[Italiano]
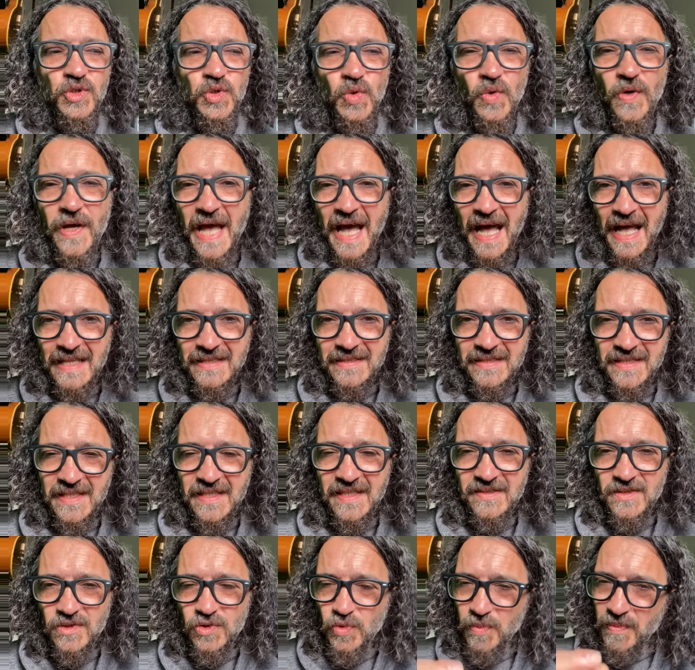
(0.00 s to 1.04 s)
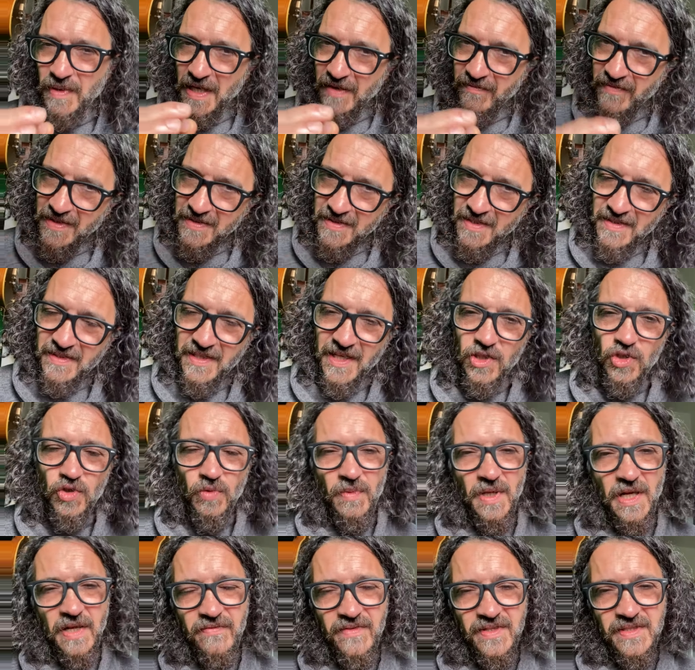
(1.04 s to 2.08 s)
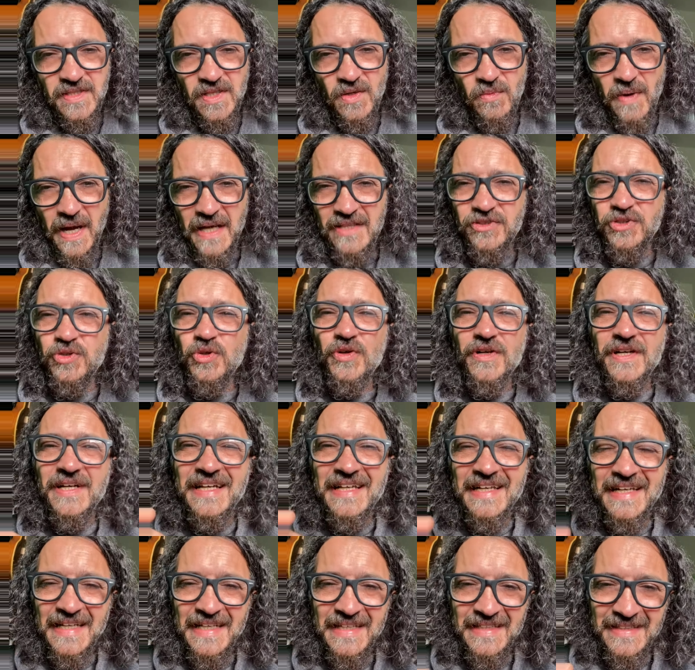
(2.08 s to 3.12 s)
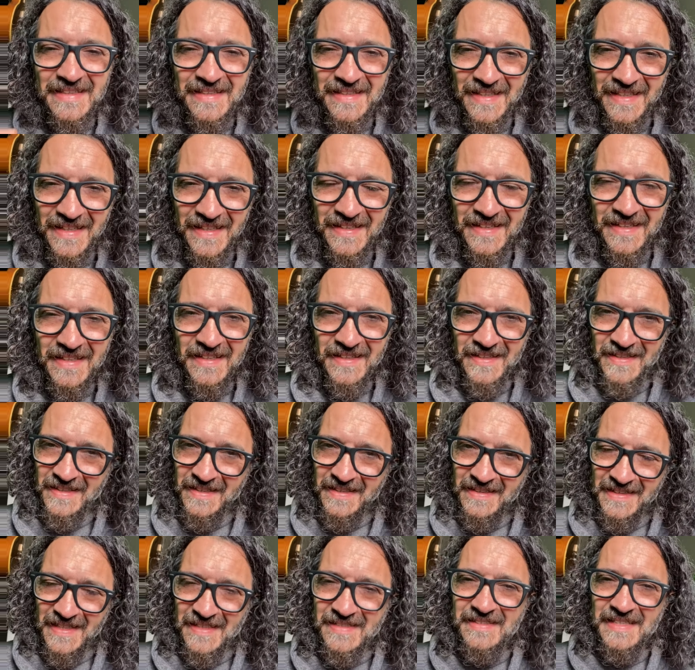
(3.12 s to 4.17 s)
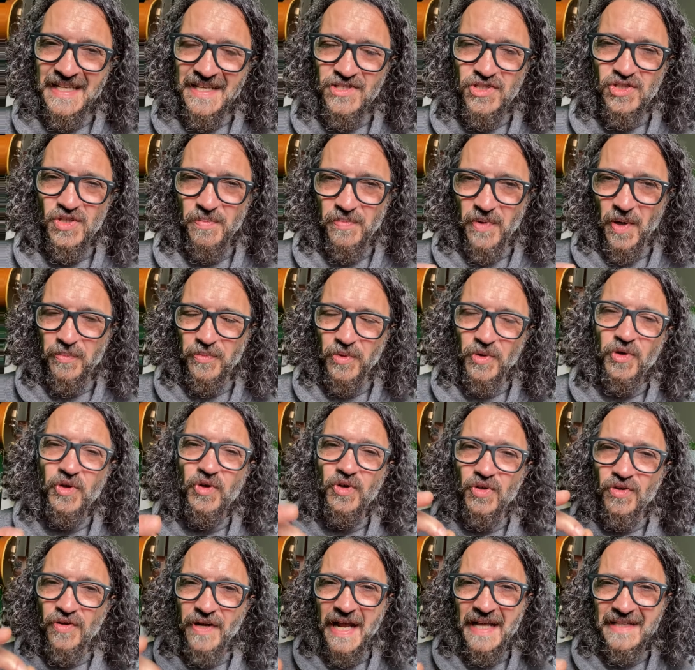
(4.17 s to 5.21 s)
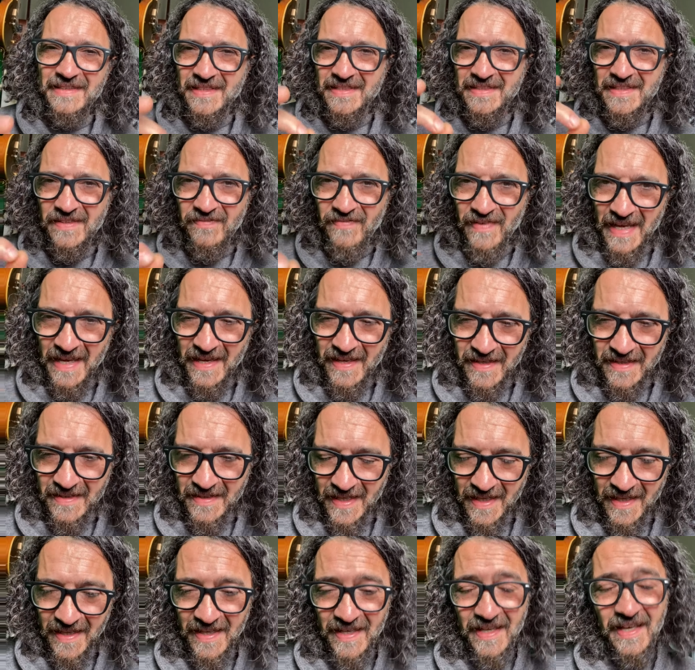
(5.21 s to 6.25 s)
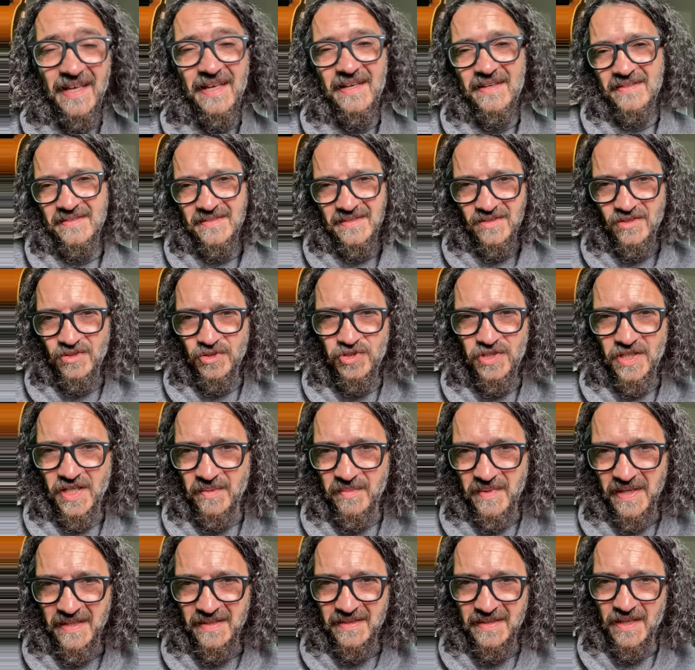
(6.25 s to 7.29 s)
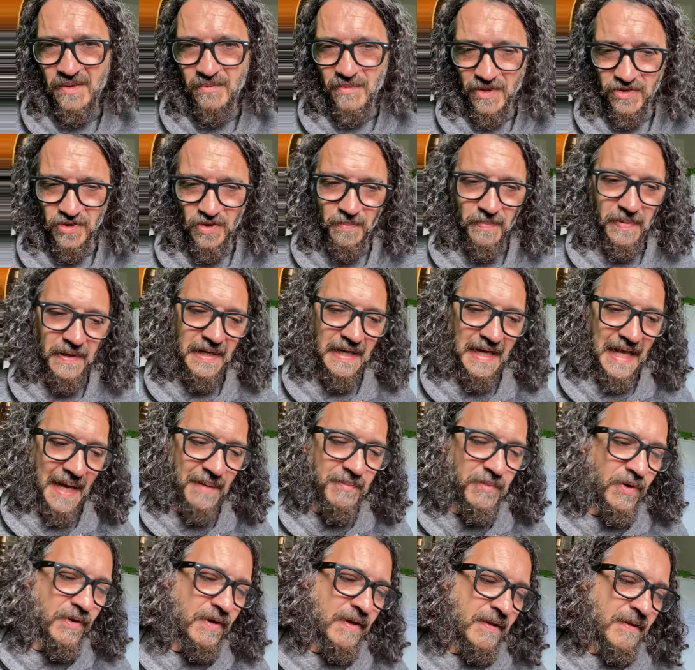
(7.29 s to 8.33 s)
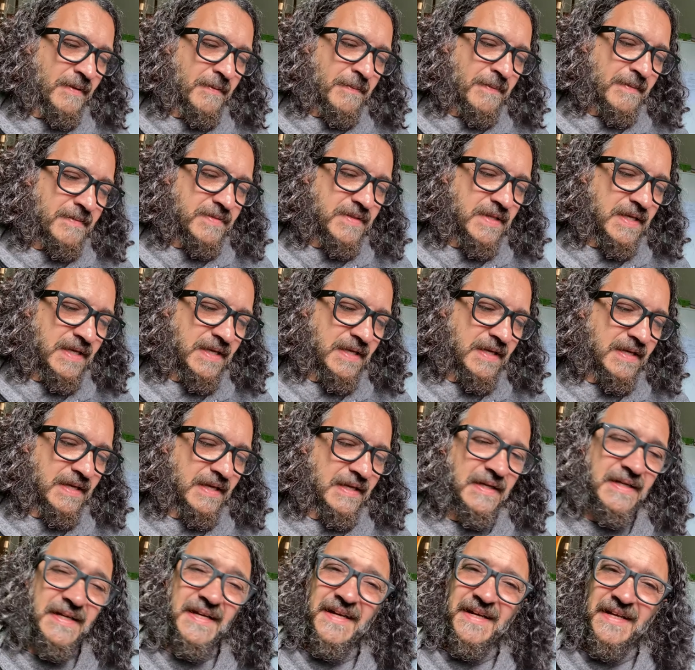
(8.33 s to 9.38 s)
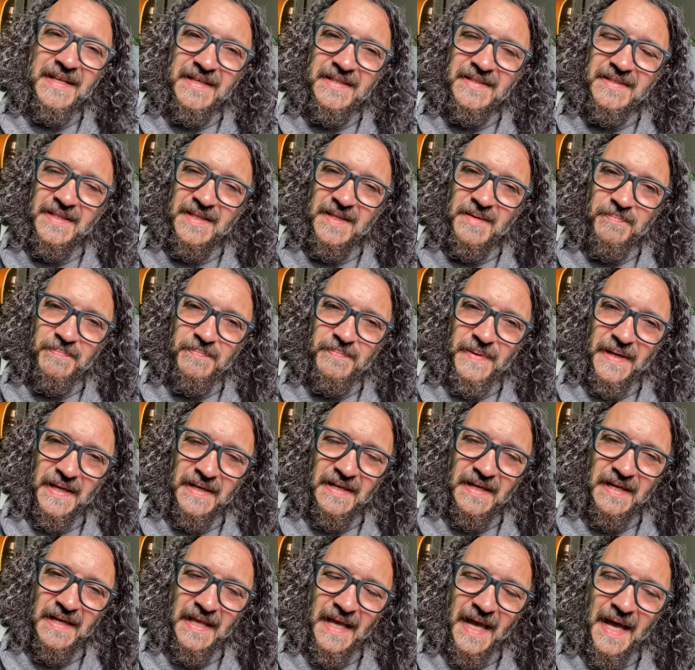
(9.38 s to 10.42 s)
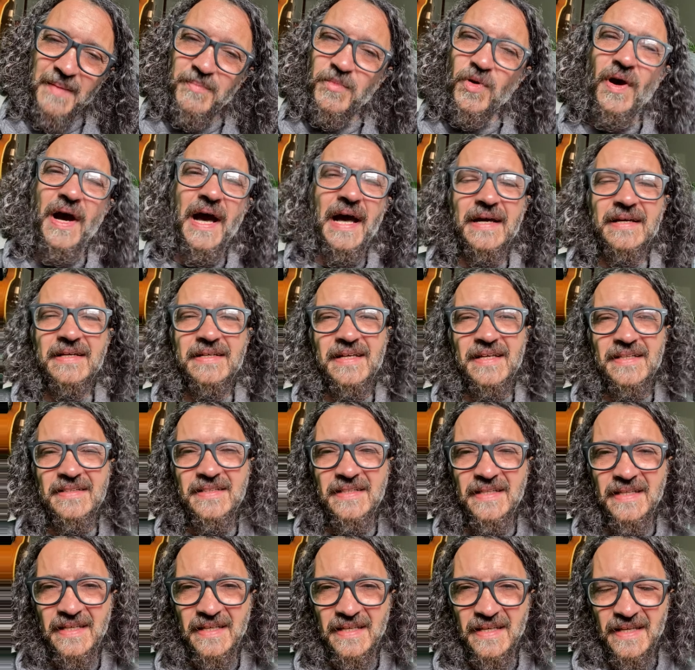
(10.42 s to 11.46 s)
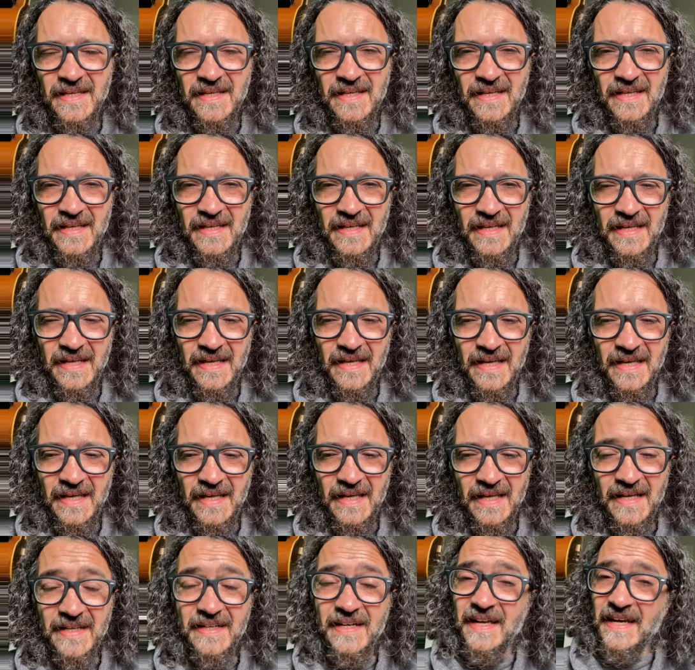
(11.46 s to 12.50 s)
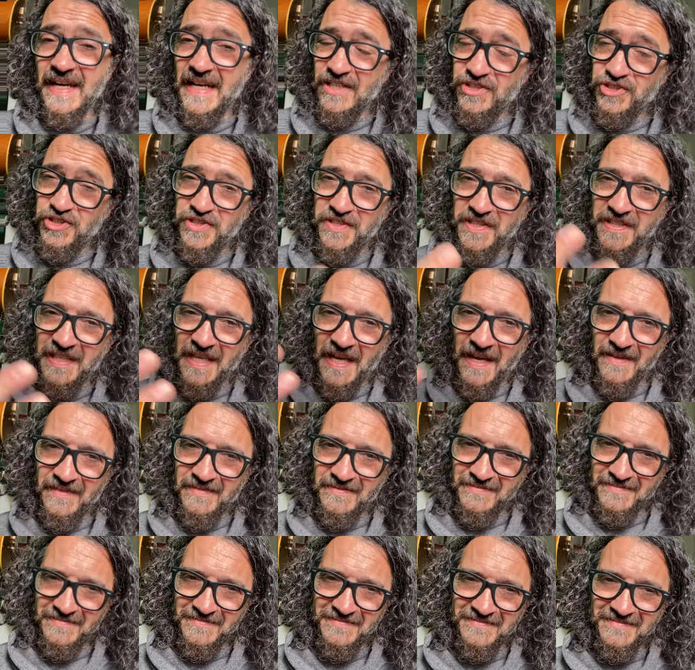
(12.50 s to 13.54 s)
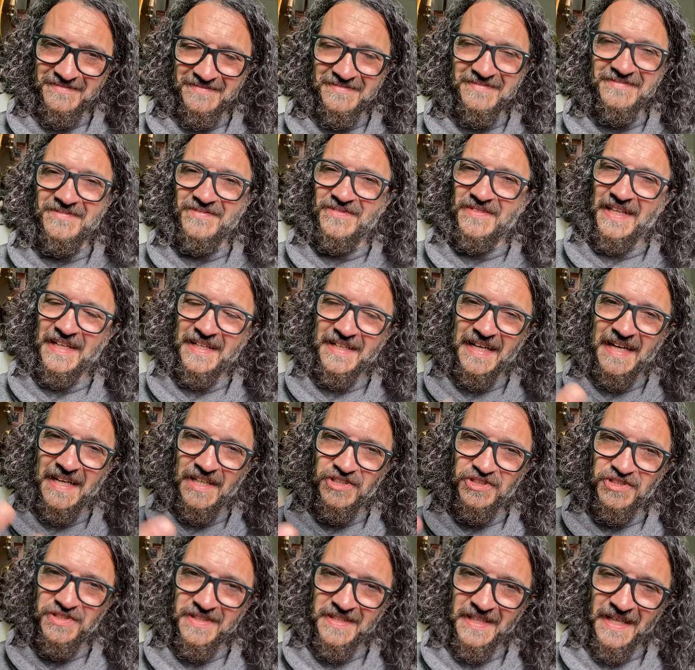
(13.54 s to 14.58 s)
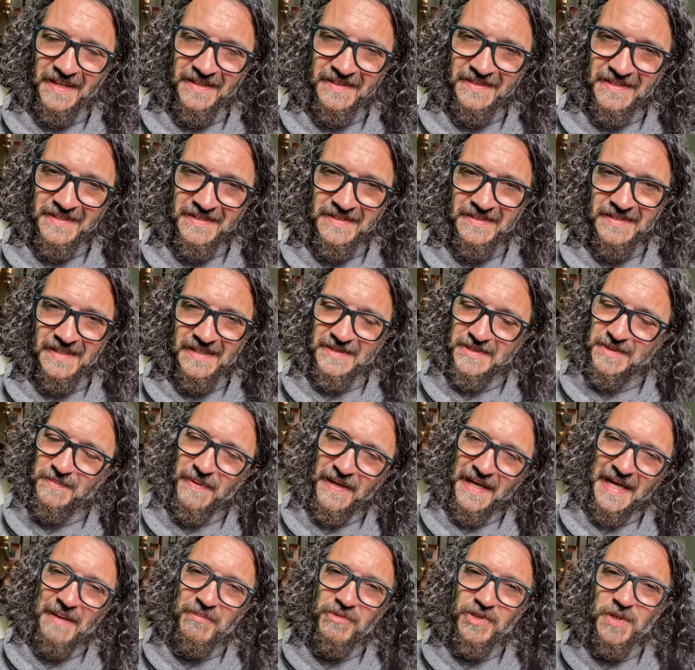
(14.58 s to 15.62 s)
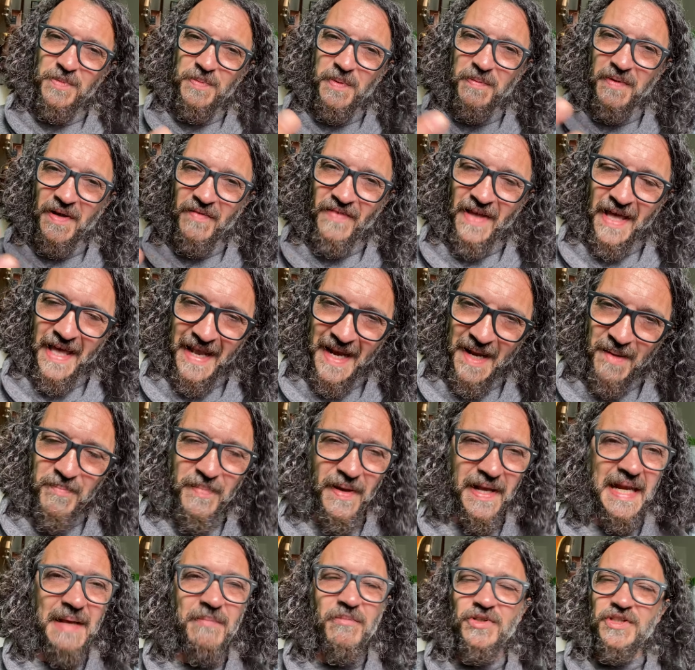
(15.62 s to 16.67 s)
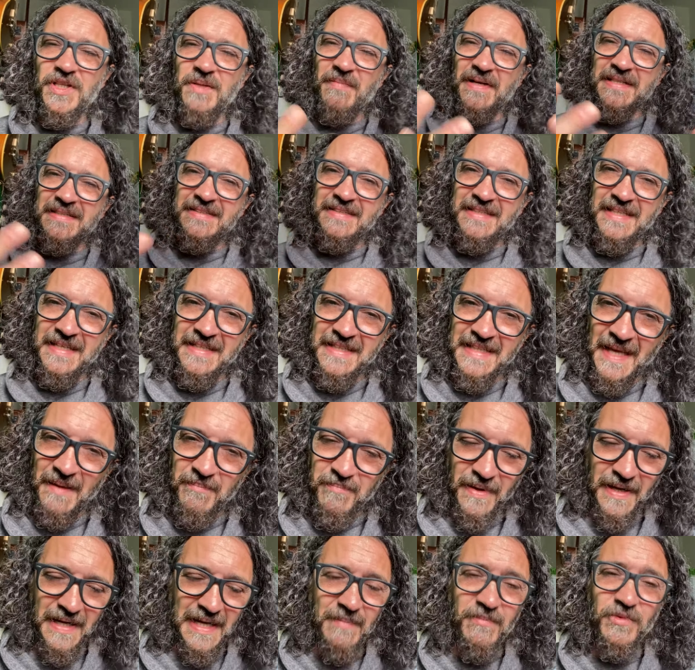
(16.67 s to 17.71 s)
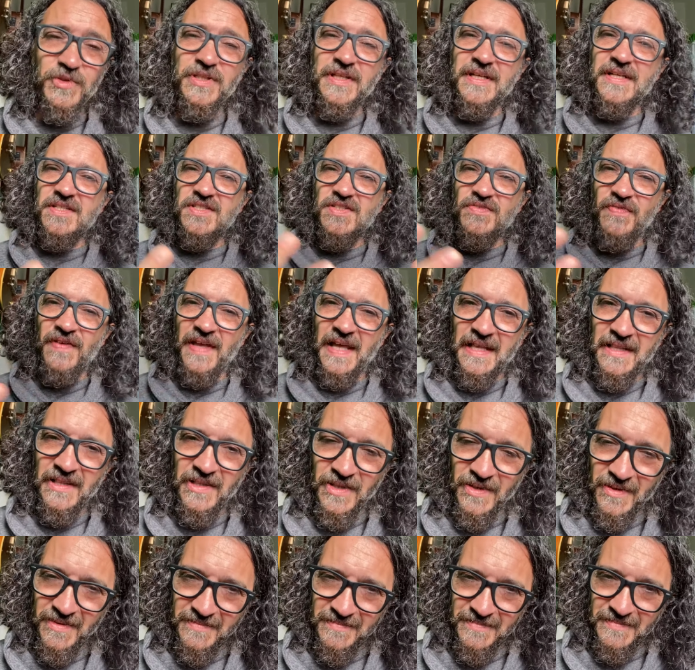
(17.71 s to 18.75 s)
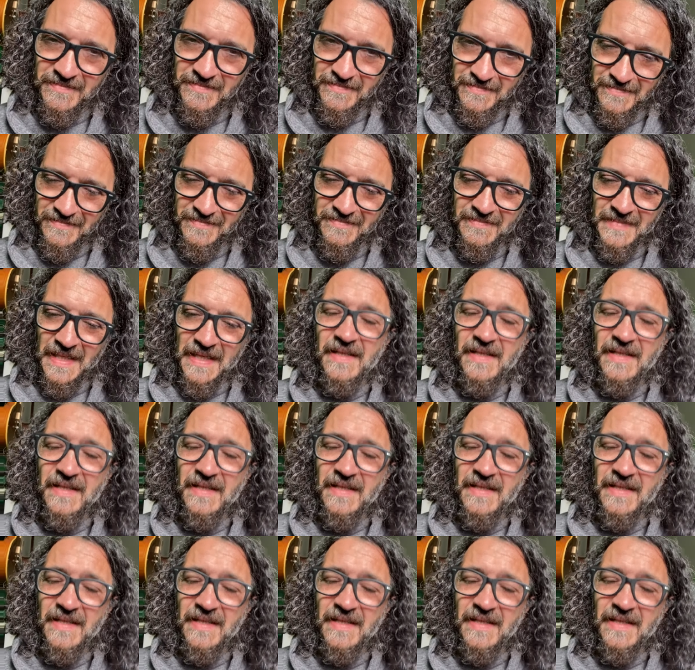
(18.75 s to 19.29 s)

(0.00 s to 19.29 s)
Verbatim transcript: due anni, 2023 2024, green, nel senso proprio colorati di verde e logicamente quando parliamo di eh, green parliamo anche di eh, crescita, mh? Mm? una crescita, eh, se parliamo di primavera, parliamo di mattina, parliamo di risveglio. Mh? Mm?